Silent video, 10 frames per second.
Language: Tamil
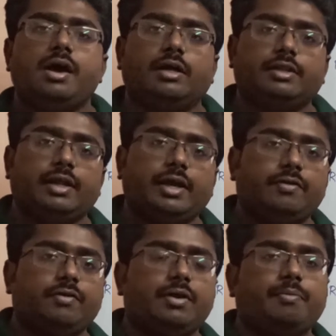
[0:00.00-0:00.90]
அந்த
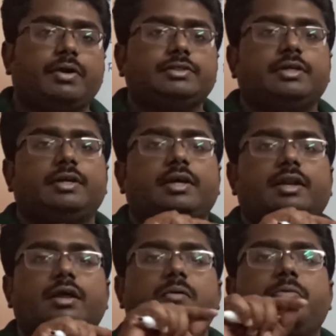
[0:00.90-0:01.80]
லைன் வரையே பாஸ் ஆகிற
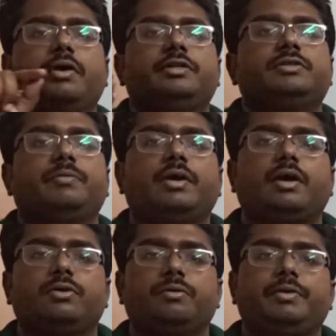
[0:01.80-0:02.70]
எல்லா பாயிண்ட்ஸுமே
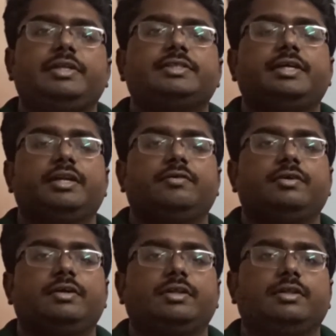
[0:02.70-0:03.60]
அதோட மீன்சி
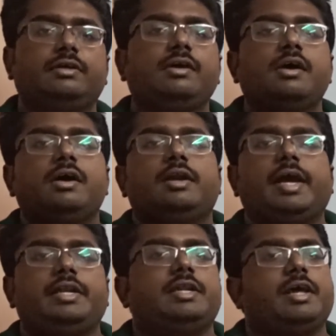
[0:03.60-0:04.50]
லெவலில் இருந்து
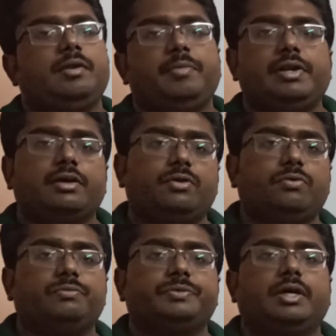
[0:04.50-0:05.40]
நைன்டி நைன் மீட்டர்
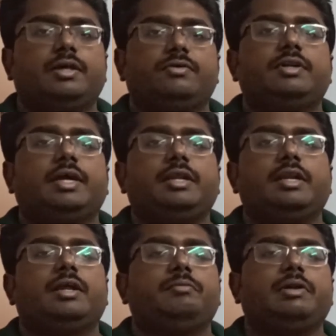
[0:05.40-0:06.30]
இருக்கும் அதான் வந்து நைன்டி
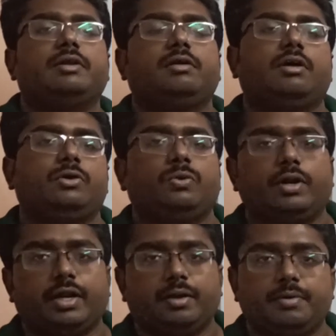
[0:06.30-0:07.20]
நைன் மீட்டர் கான்டூர்
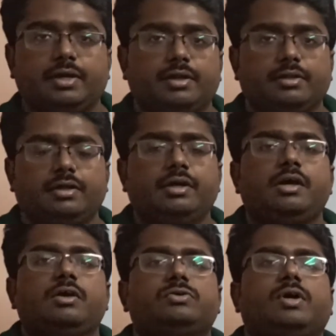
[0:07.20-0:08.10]
லைன் அப்படிங்கிறது
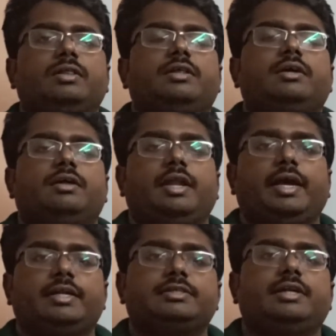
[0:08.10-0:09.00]
ஸோ அந்த
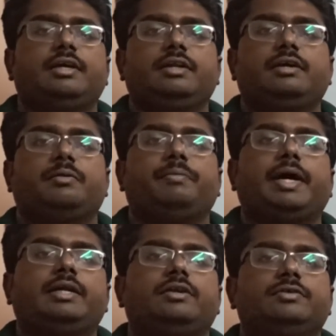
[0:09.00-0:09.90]
லைன்ஸ்லாம் இருக்கிற
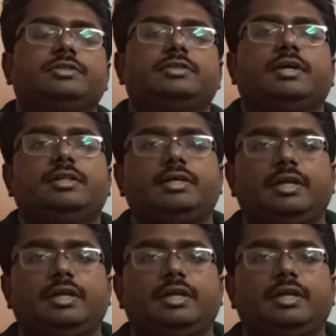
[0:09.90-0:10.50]
பேட்டர்ன் வச்சு அது